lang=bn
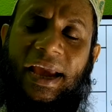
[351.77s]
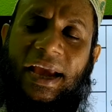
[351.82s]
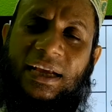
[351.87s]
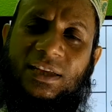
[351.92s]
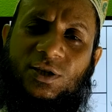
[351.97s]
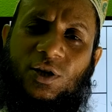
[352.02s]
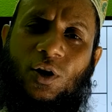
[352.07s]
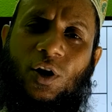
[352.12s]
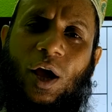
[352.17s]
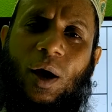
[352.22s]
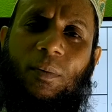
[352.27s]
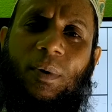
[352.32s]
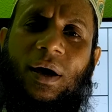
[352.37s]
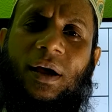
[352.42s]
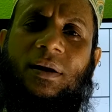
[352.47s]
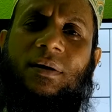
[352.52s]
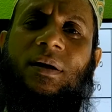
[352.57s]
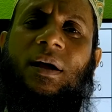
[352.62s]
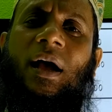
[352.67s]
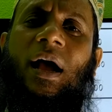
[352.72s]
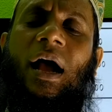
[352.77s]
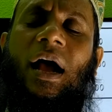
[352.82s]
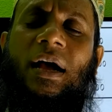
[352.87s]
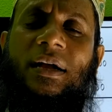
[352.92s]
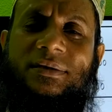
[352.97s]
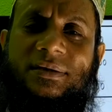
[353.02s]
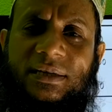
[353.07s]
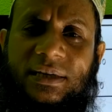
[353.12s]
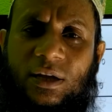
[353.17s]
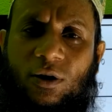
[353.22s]
এই ছিল আমার
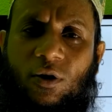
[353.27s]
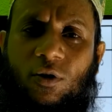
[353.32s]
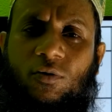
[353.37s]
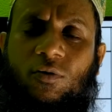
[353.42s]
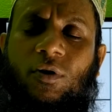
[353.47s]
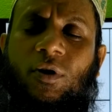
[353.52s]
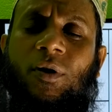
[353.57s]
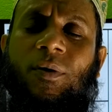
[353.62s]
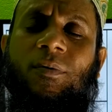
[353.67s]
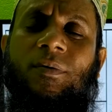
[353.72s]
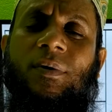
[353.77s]
আজকের অঙ্ক